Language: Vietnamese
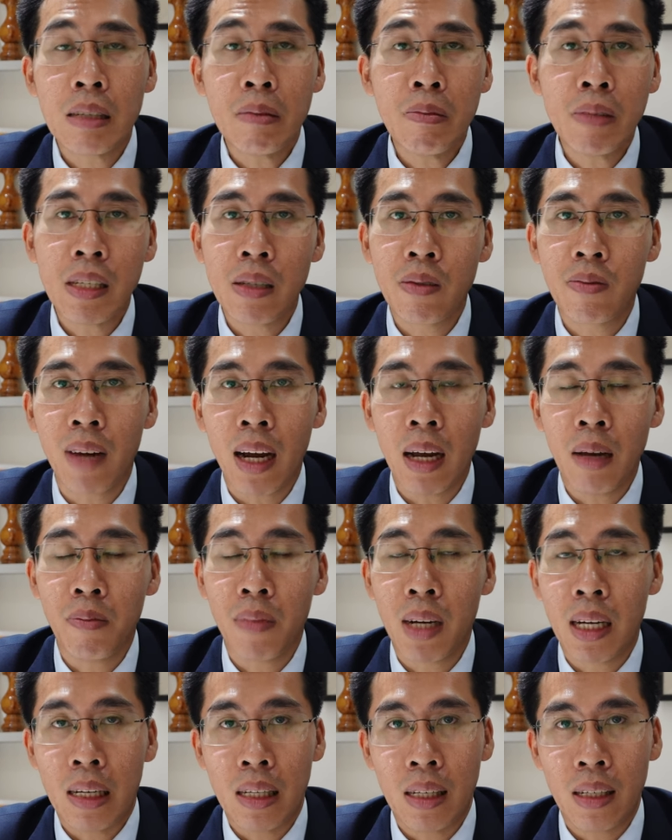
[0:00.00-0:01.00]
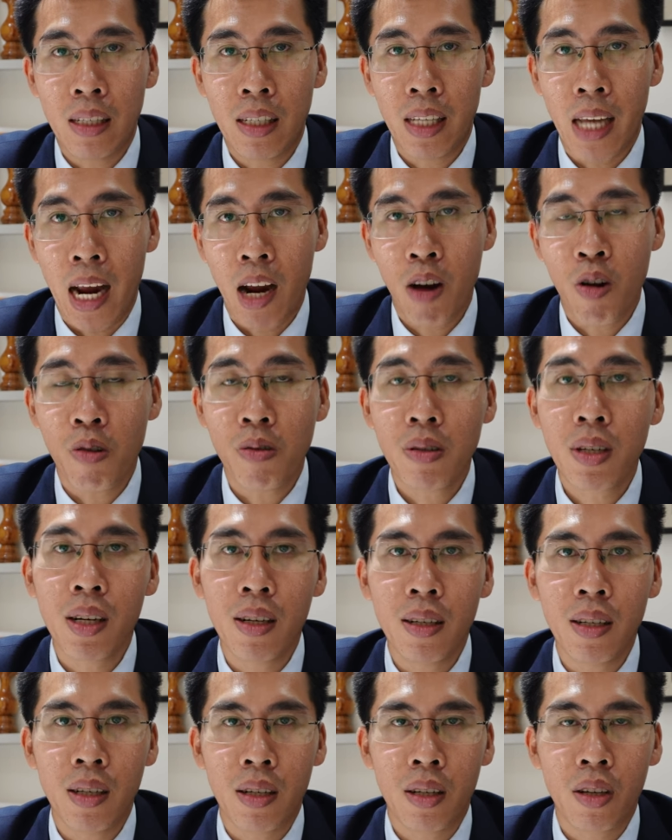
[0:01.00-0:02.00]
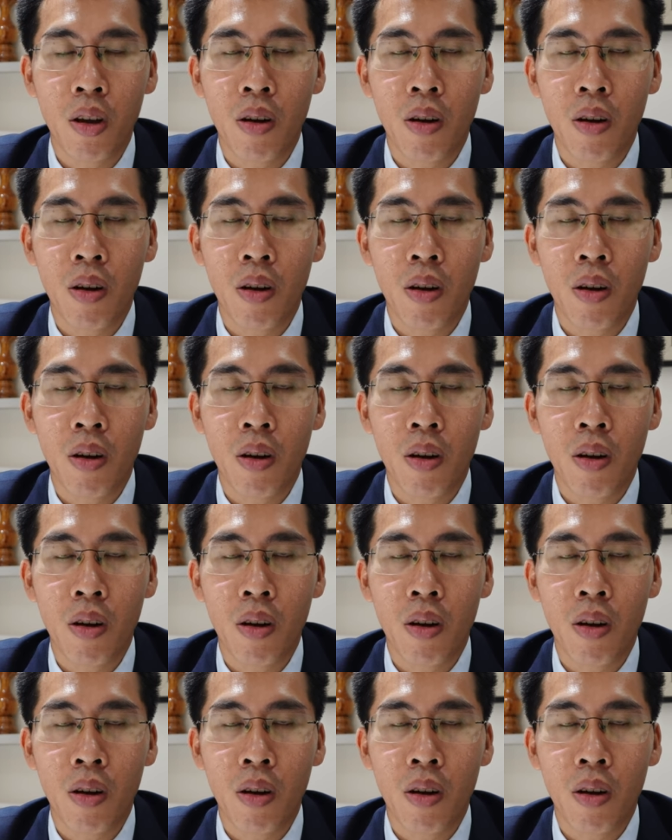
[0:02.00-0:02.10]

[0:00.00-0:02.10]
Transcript: chính vì như vậy mà sẽ hỗ trợ được